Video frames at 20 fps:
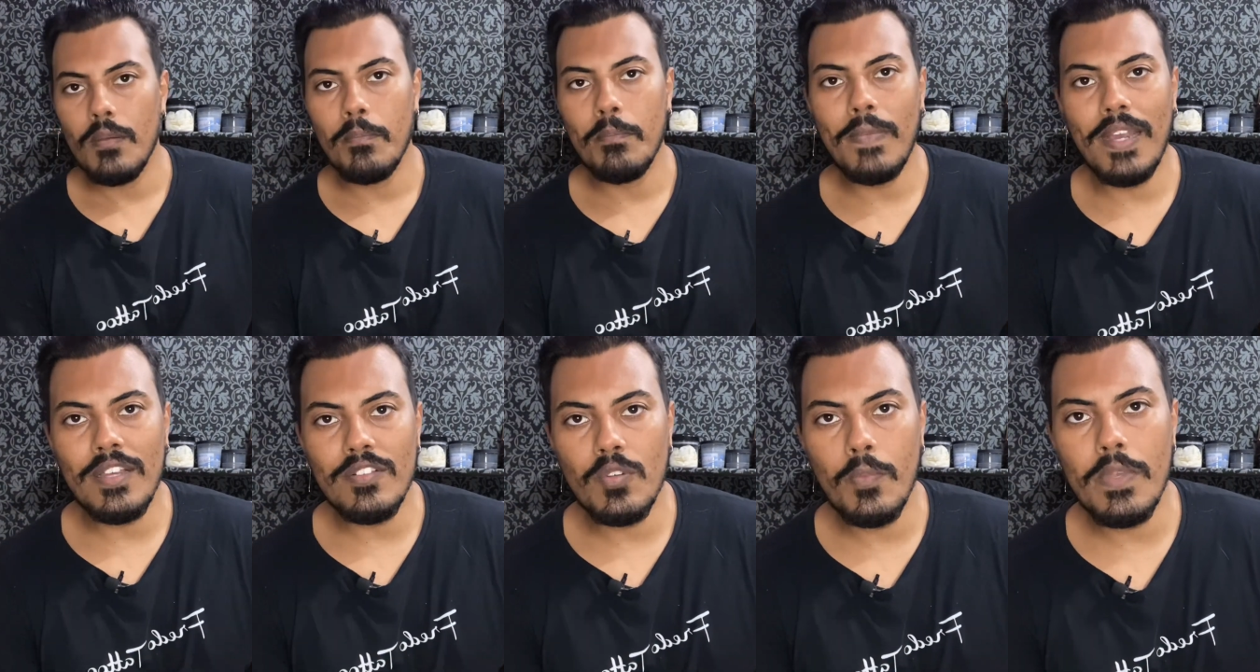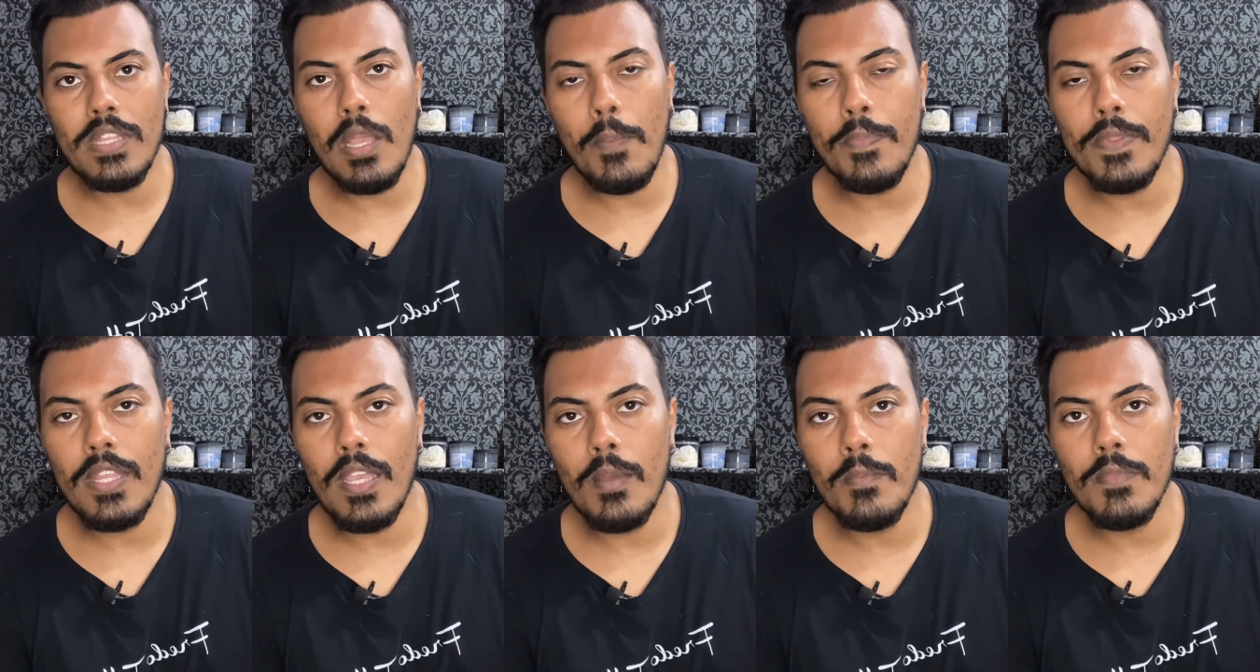Mas eu me
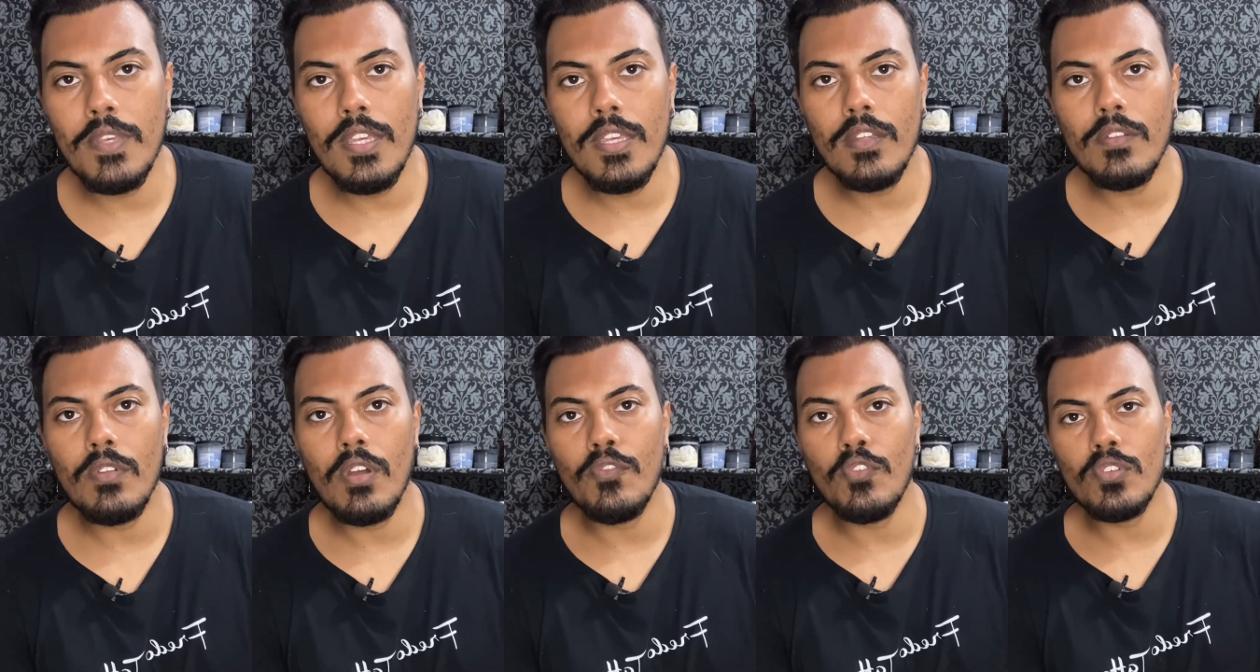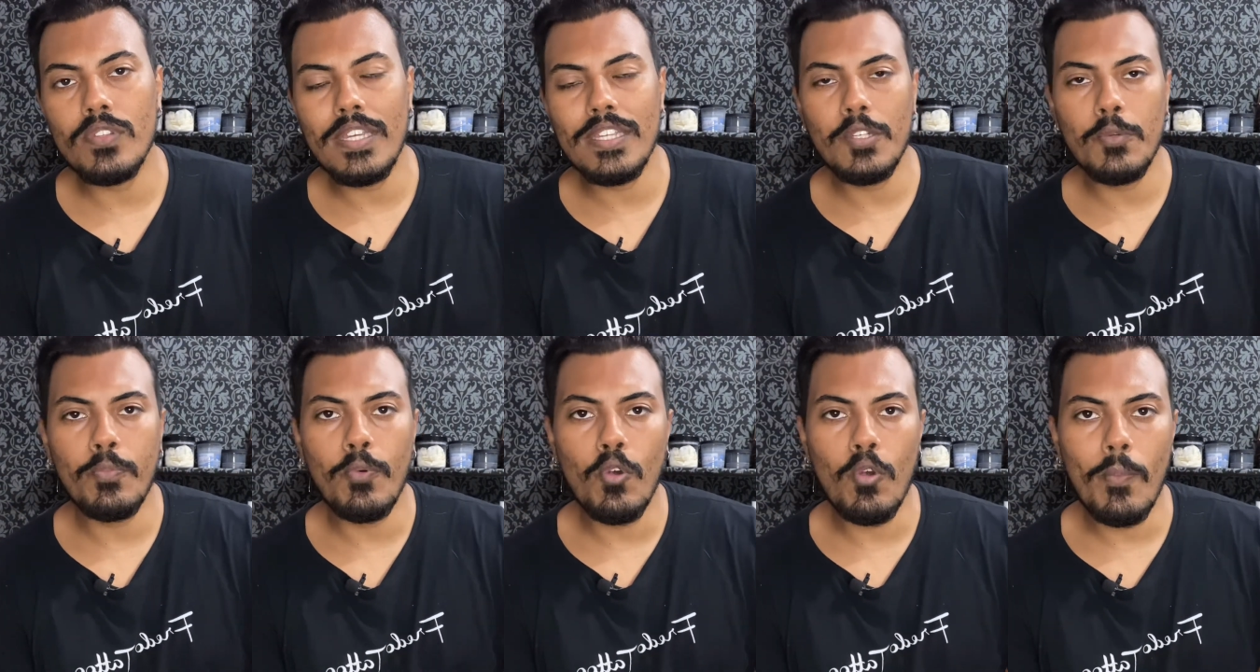adaptei à minha numa voltagem
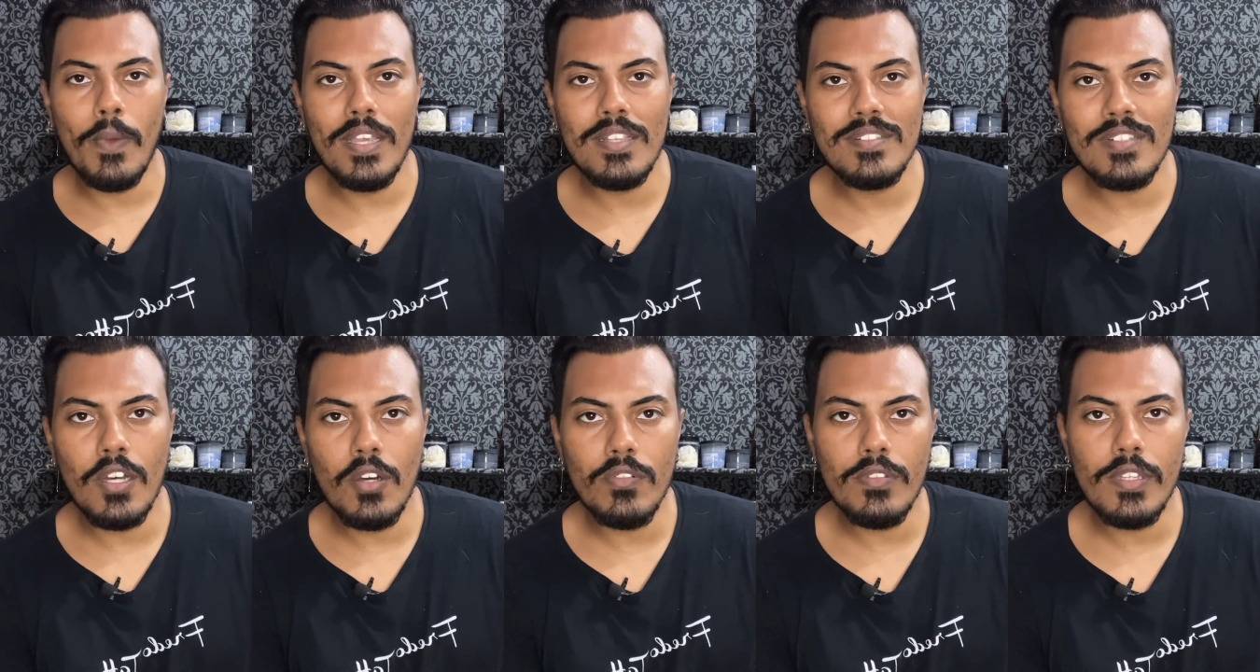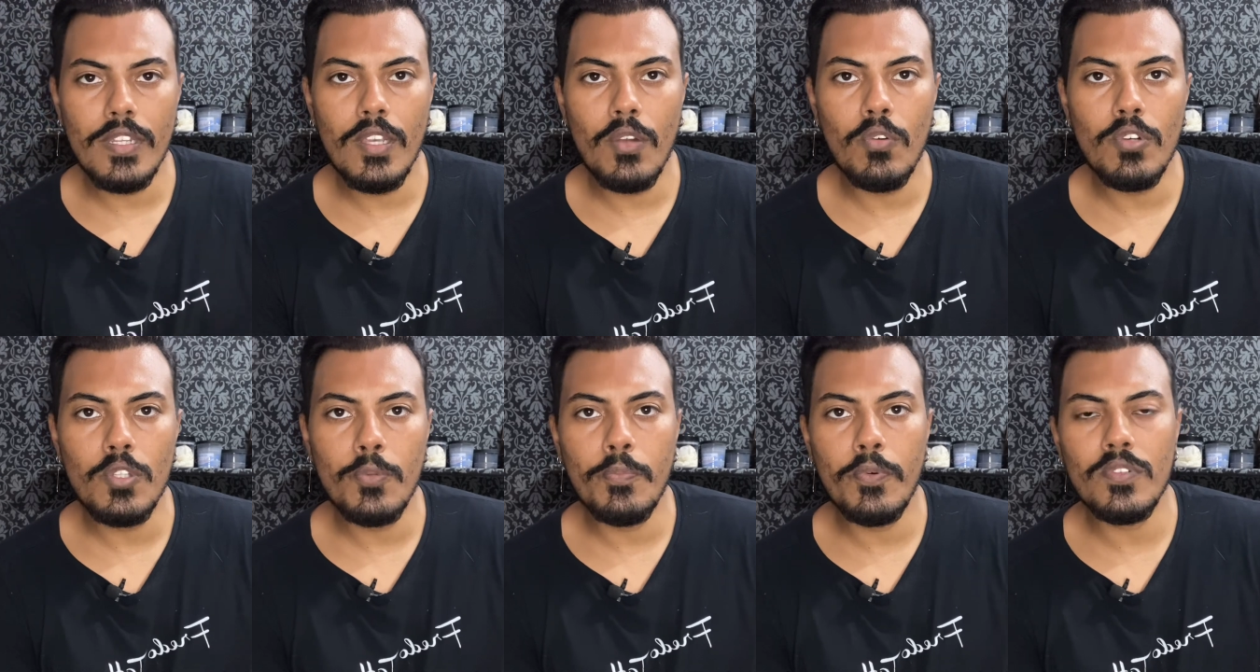um pouco mais alta, né?
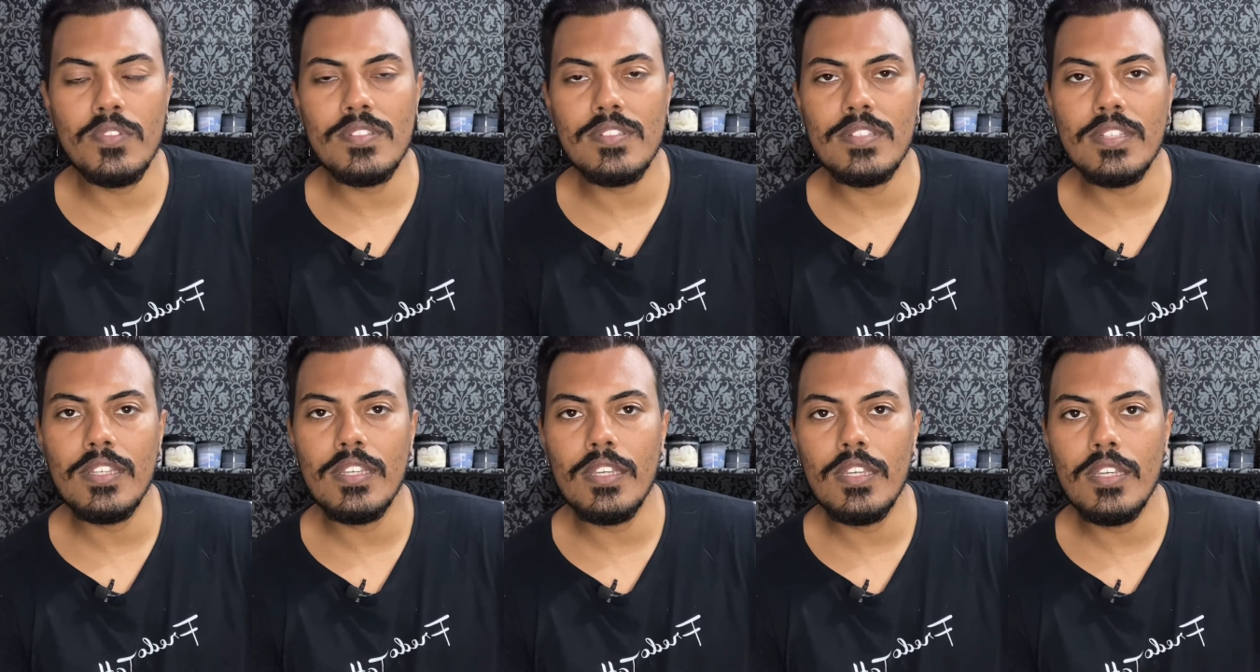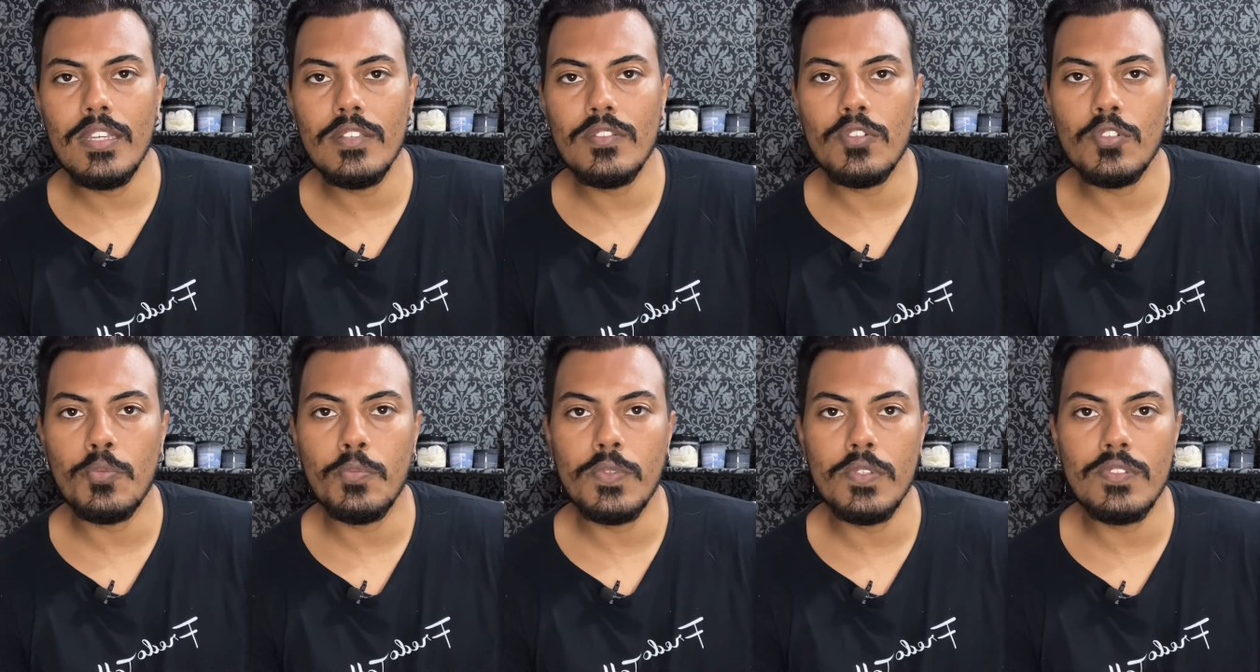8.6,
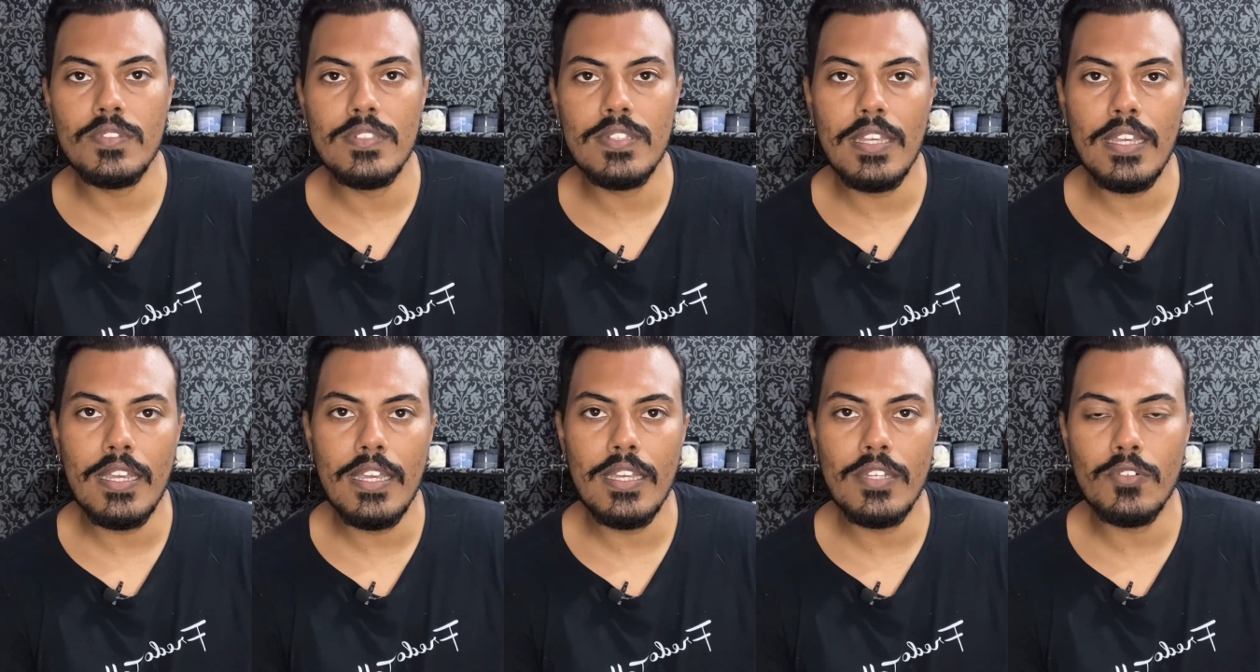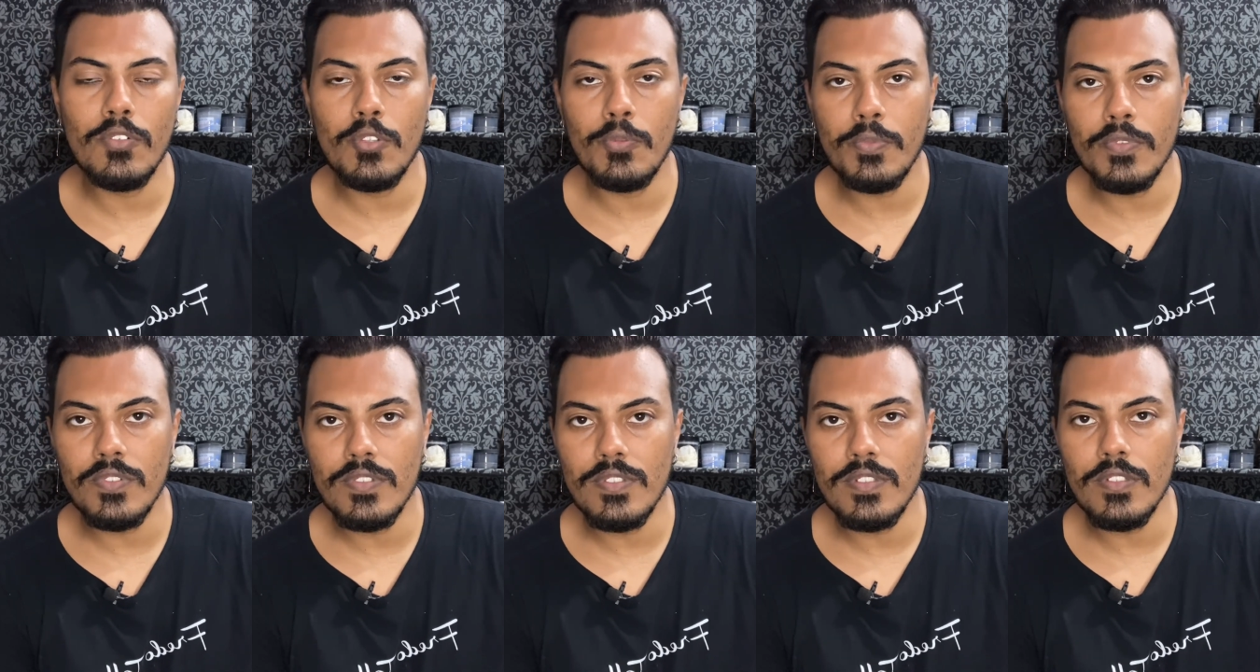8.7,
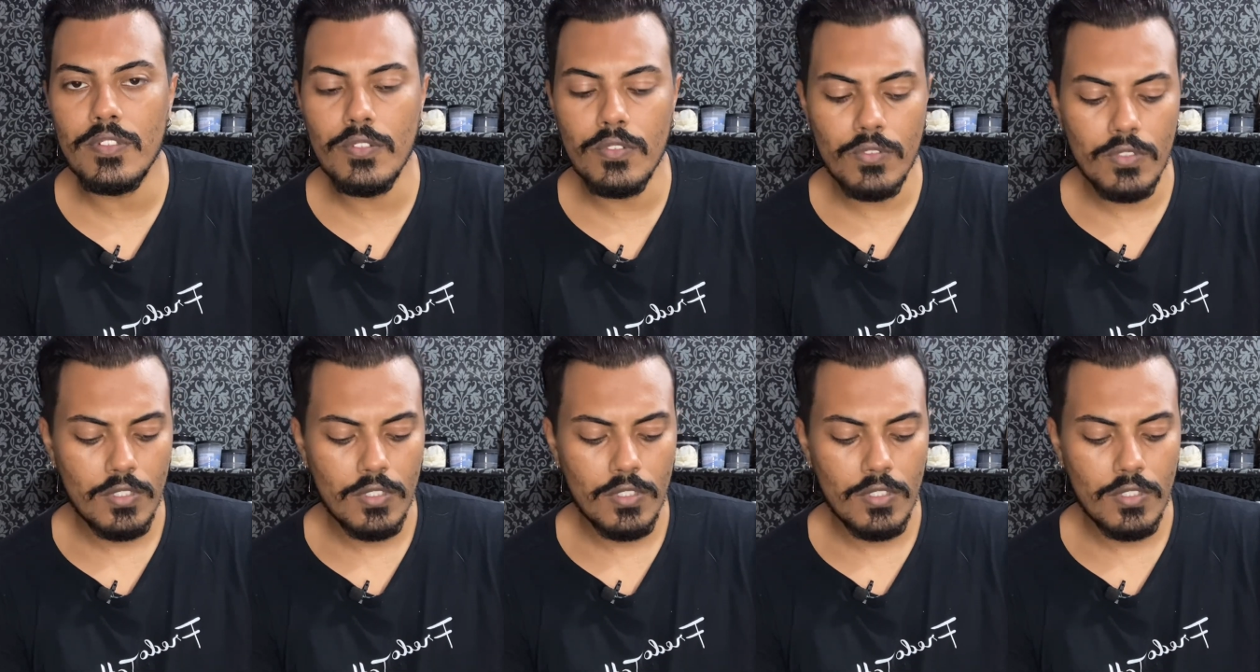8.5.